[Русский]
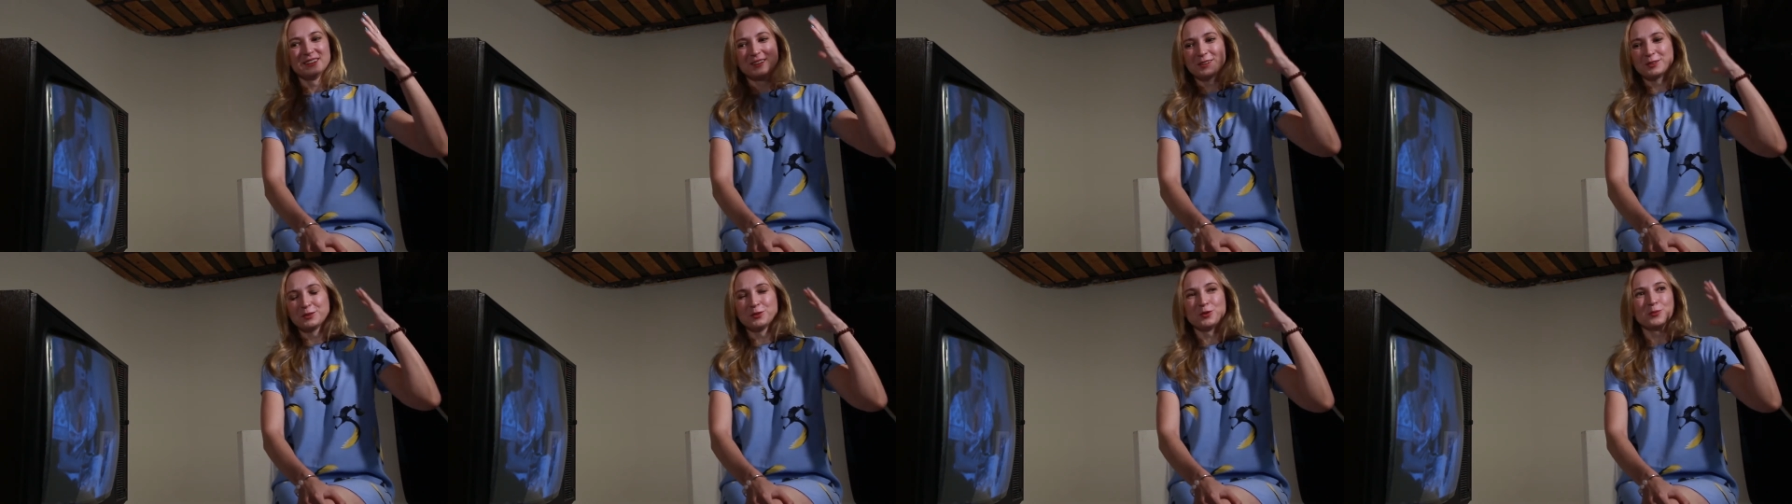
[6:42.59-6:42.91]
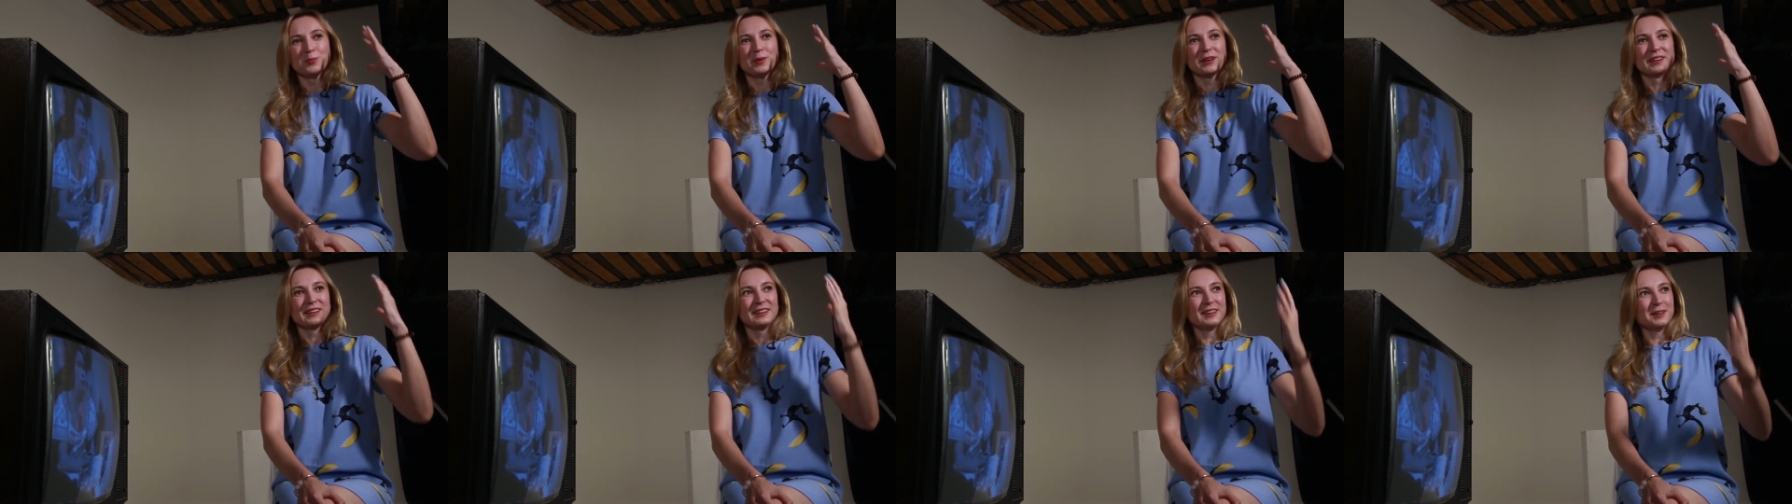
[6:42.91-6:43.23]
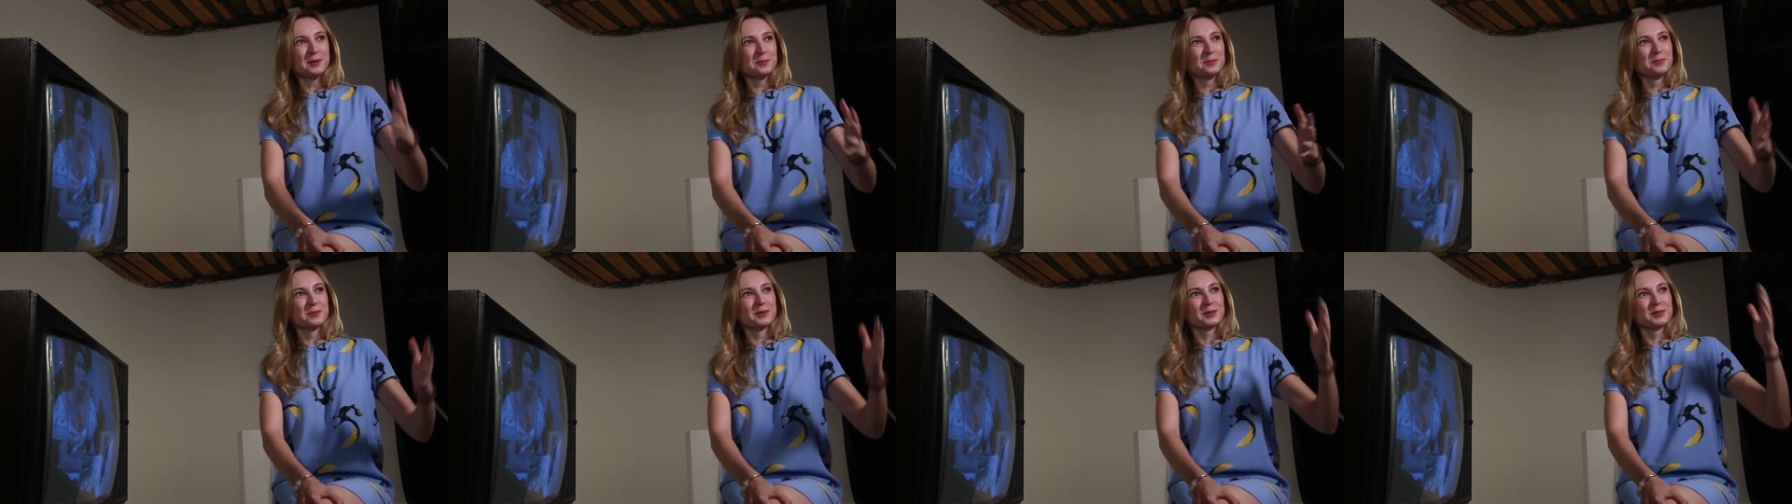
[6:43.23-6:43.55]
кто
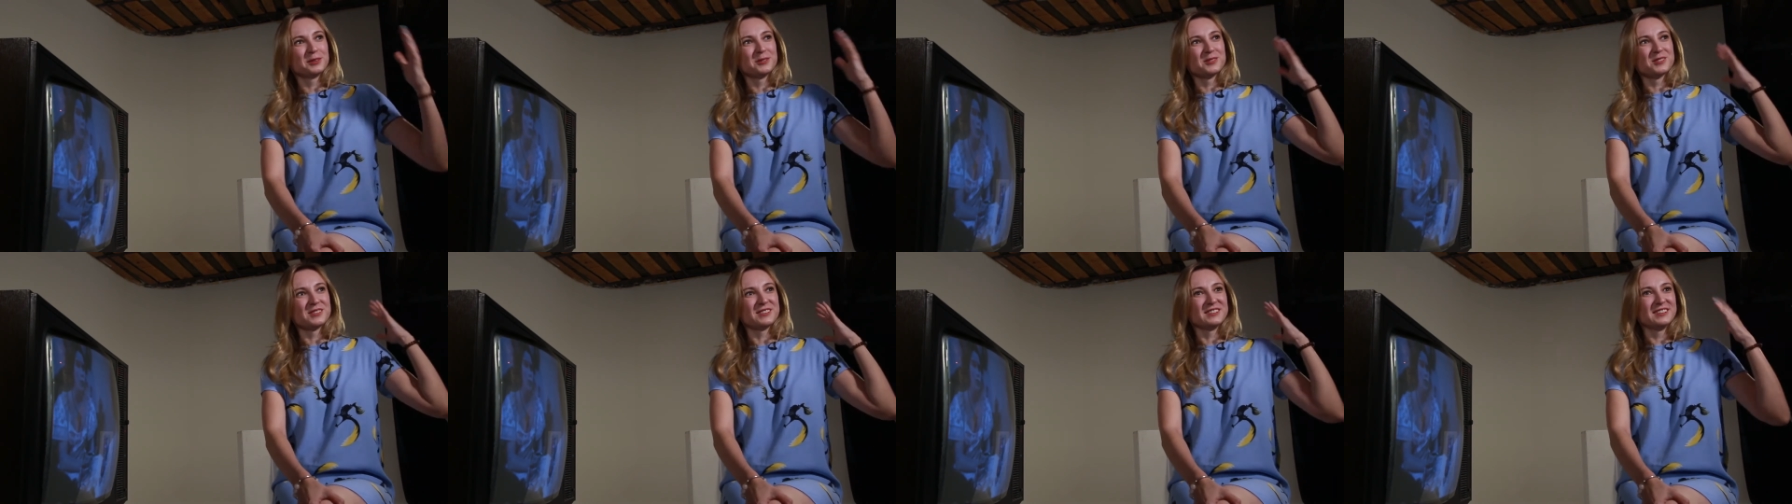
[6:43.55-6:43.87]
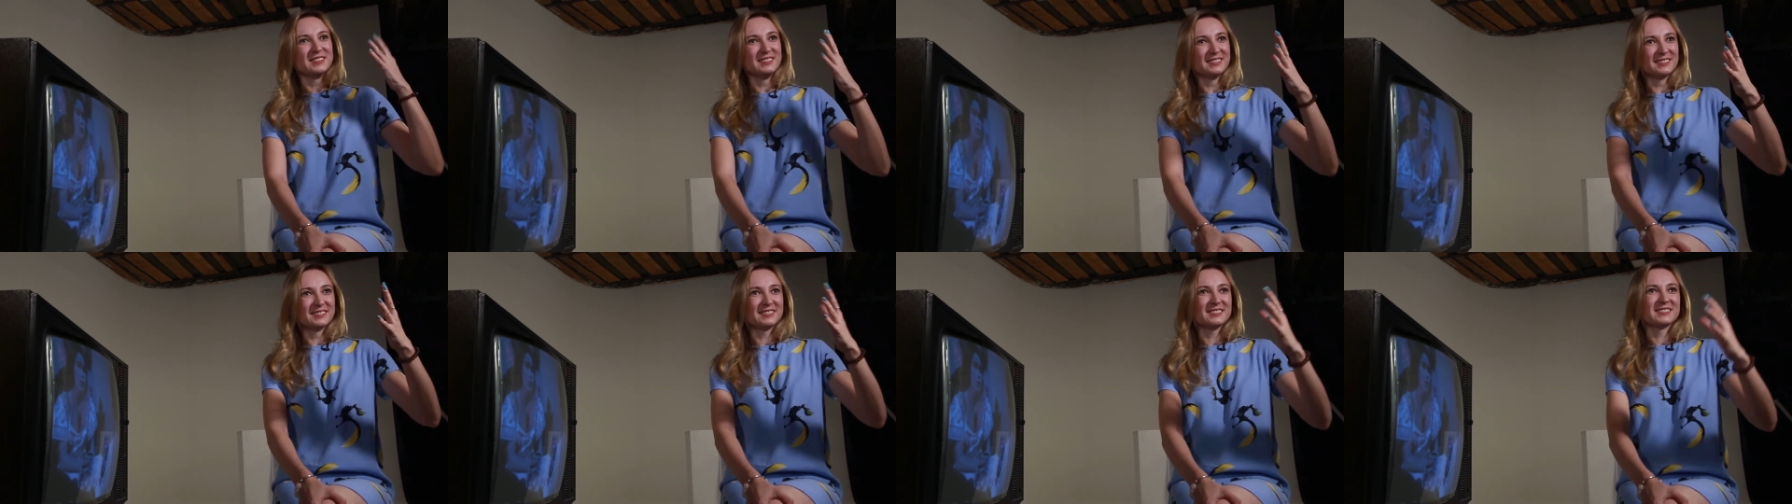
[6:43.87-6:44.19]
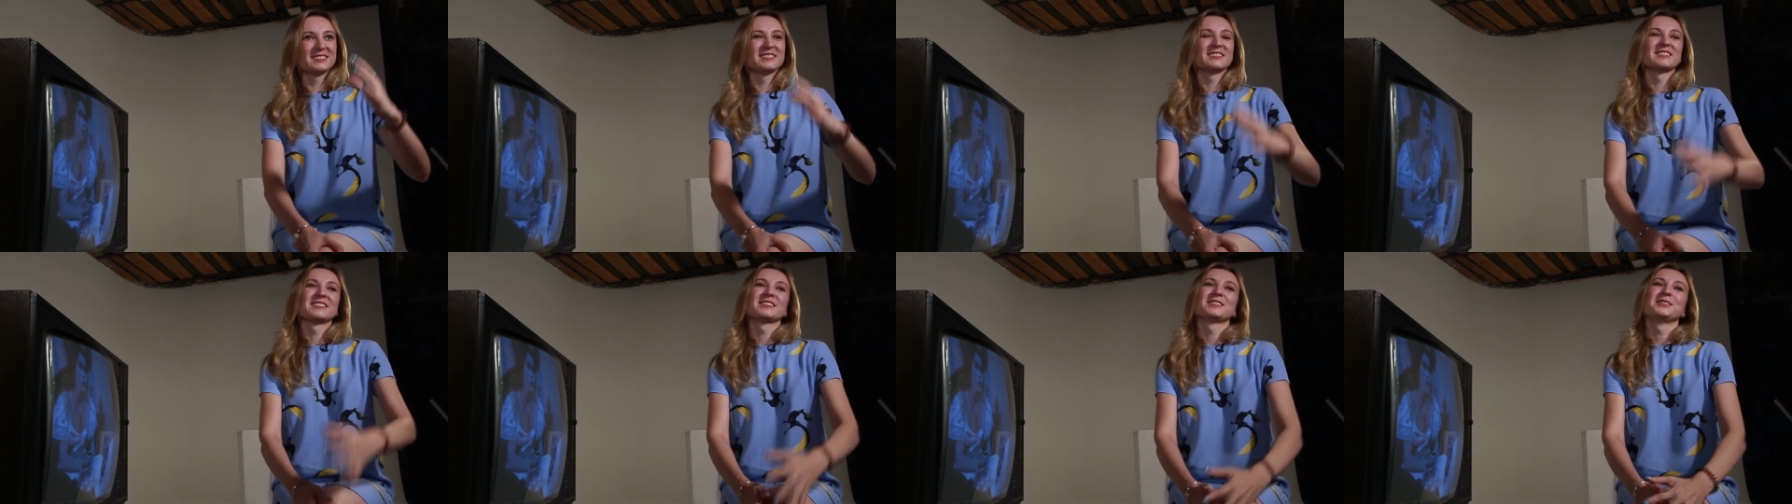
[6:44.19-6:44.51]
погиб, кто
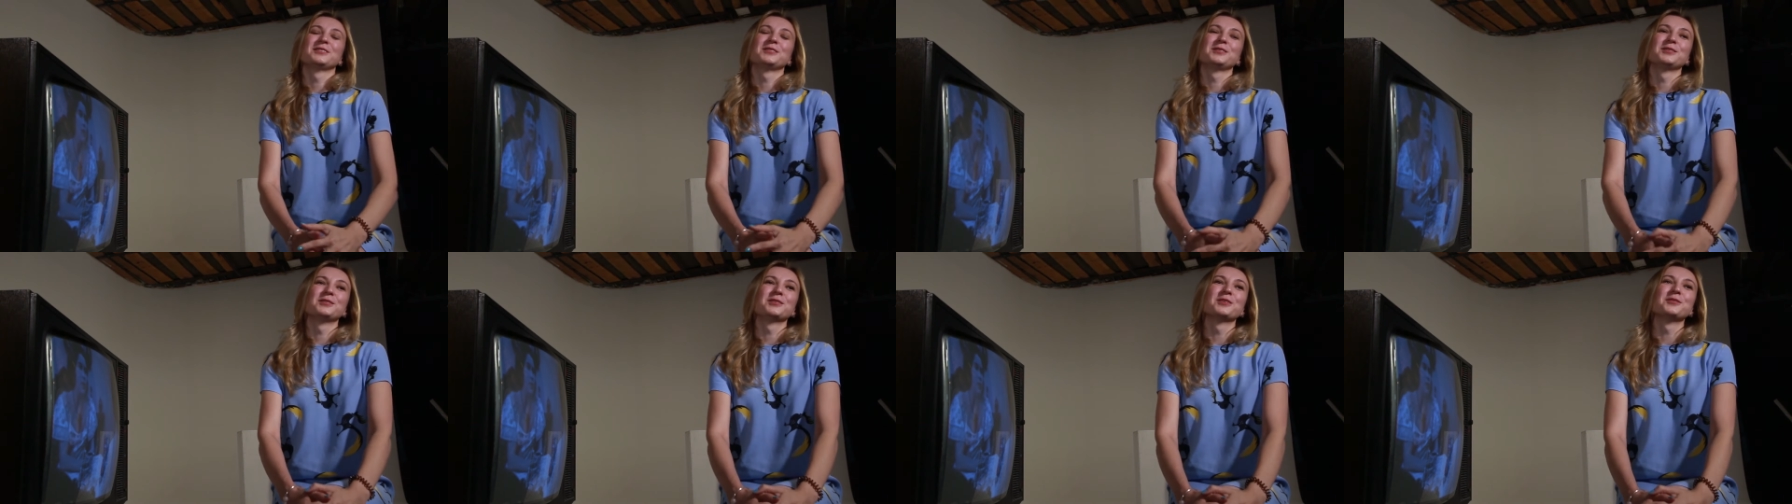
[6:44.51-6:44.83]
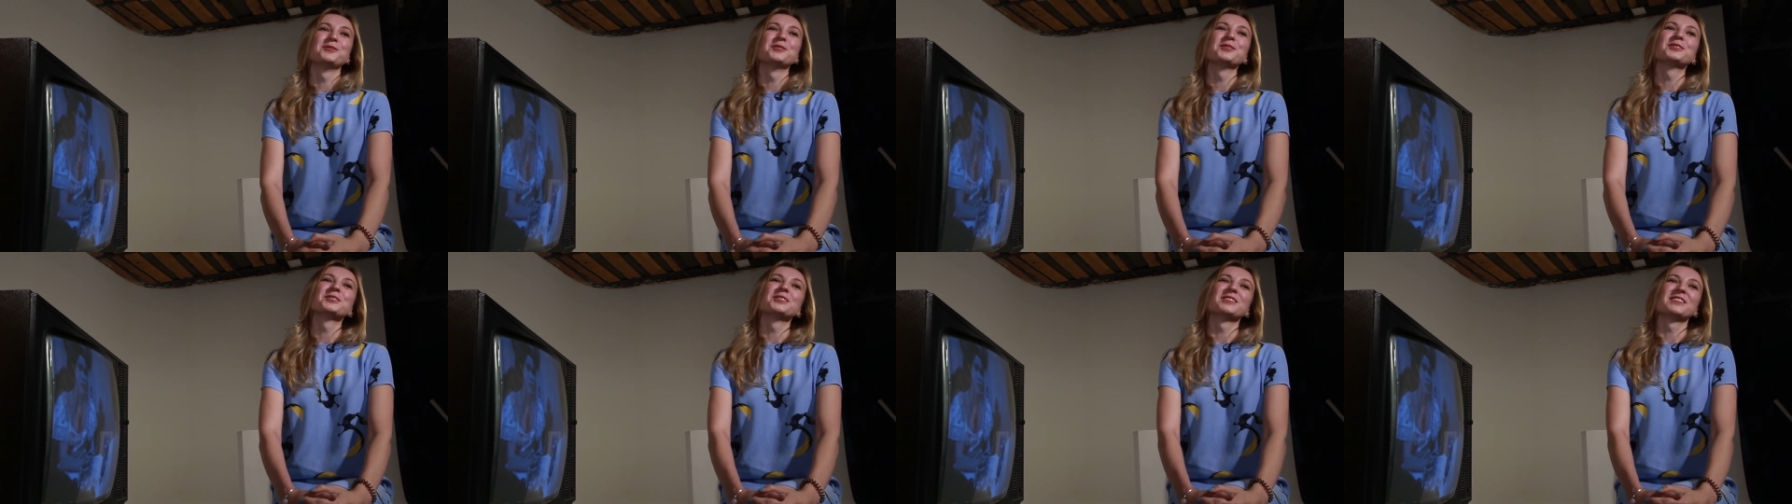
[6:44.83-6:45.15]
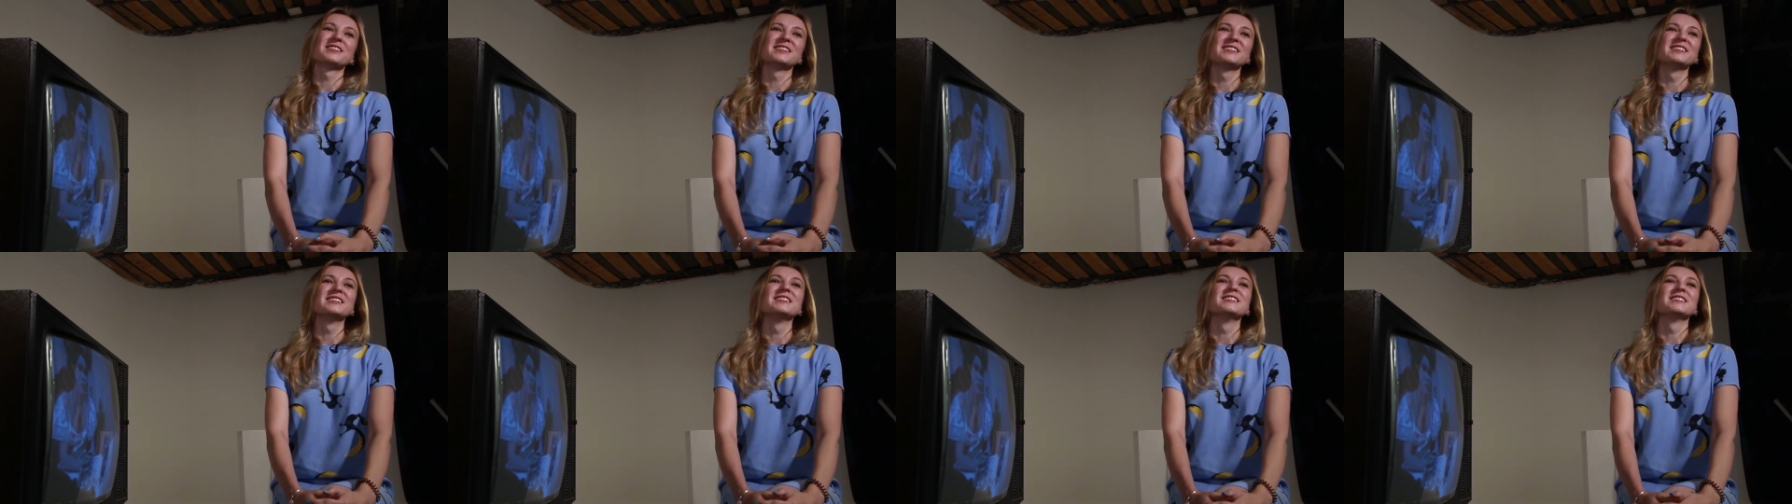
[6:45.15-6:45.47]
женился, у кого кто
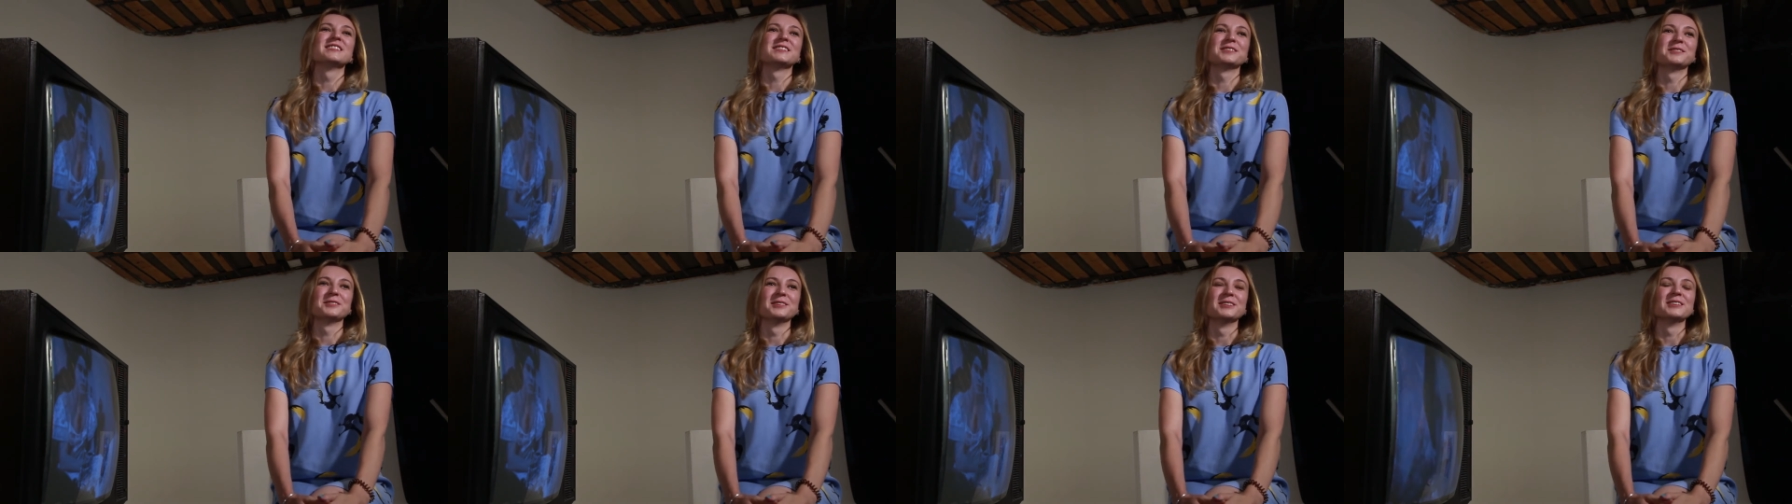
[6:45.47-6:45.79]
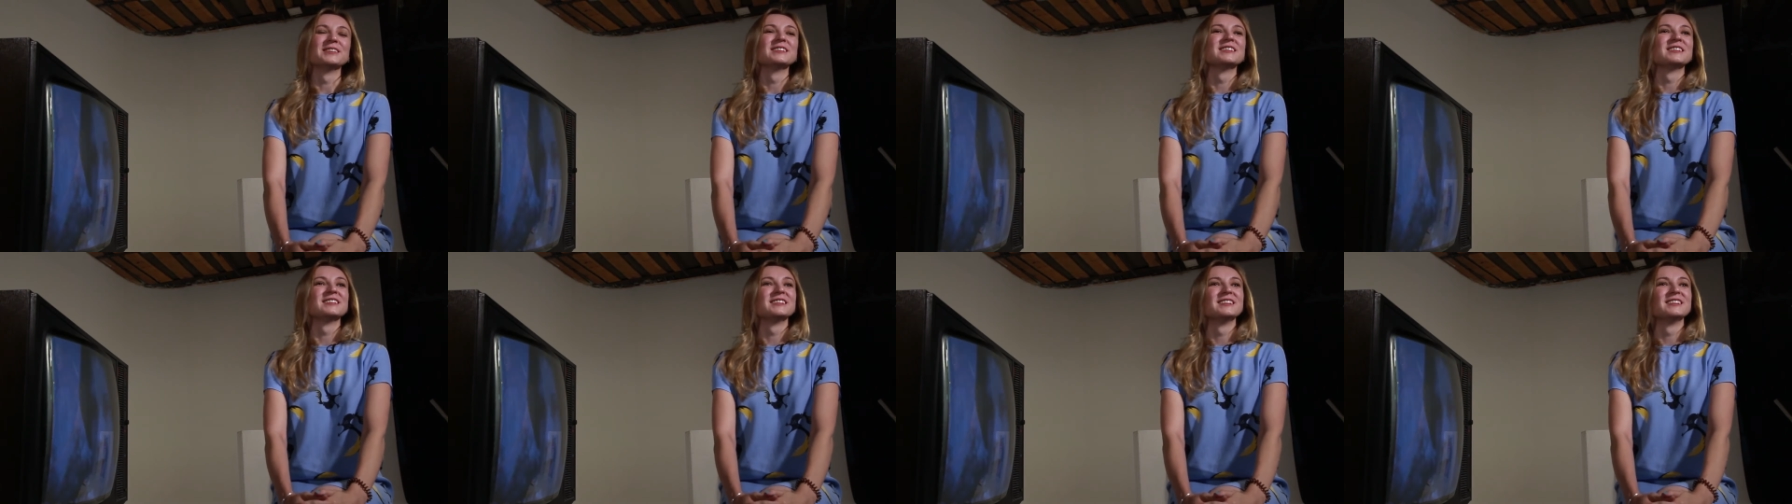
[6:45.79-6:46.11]
родился. Вот.